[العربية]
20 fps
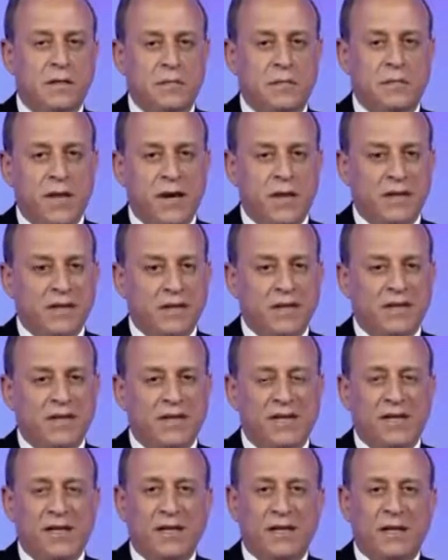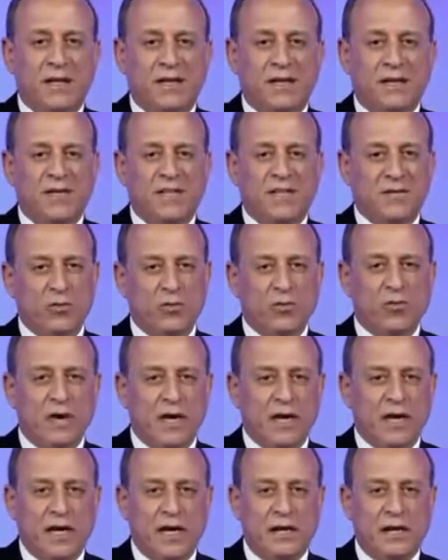مارس
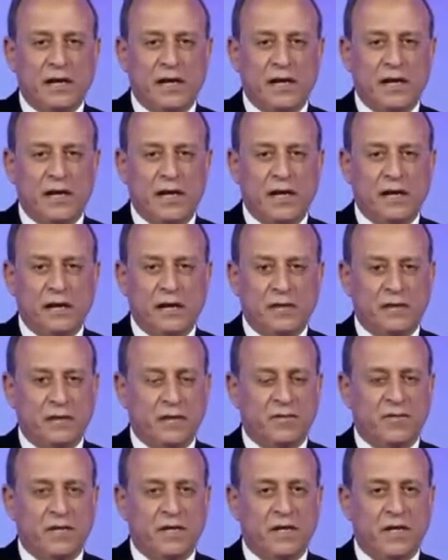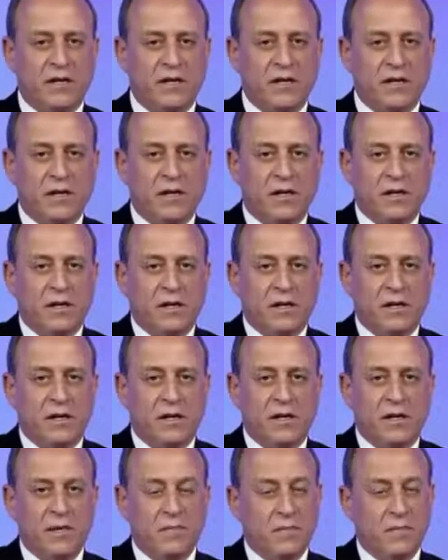تصرفات اعتقد غير احترافيه
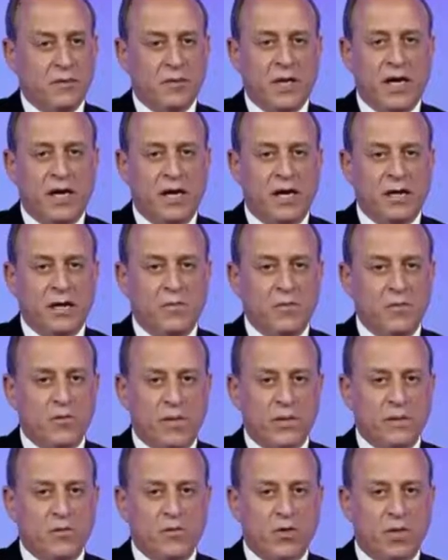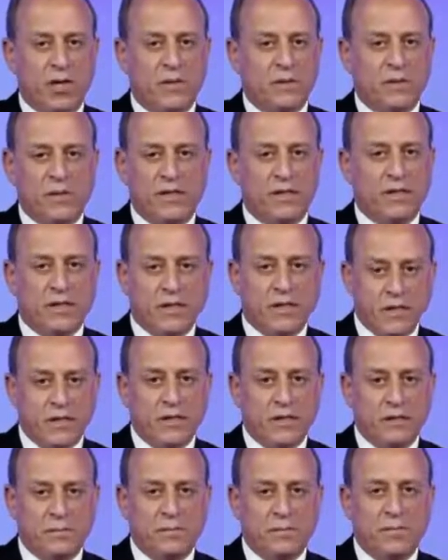مما جعل الحكم يواجهها
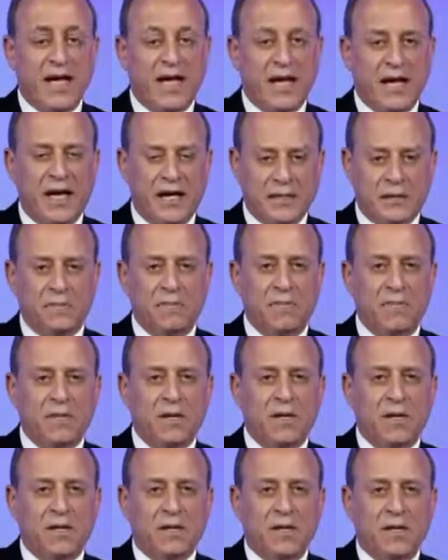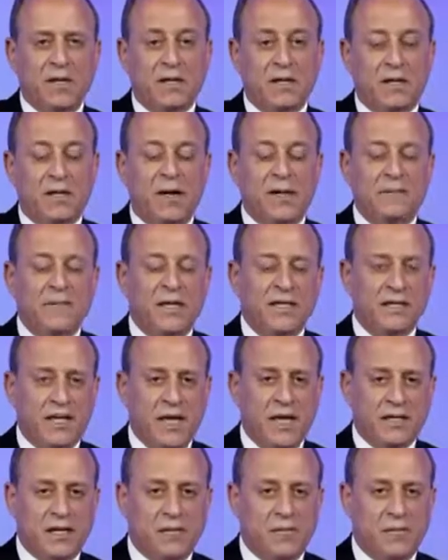بحزم. طبعا امتاز
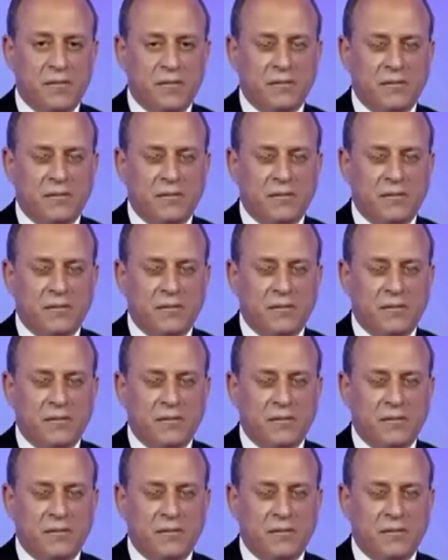الحكم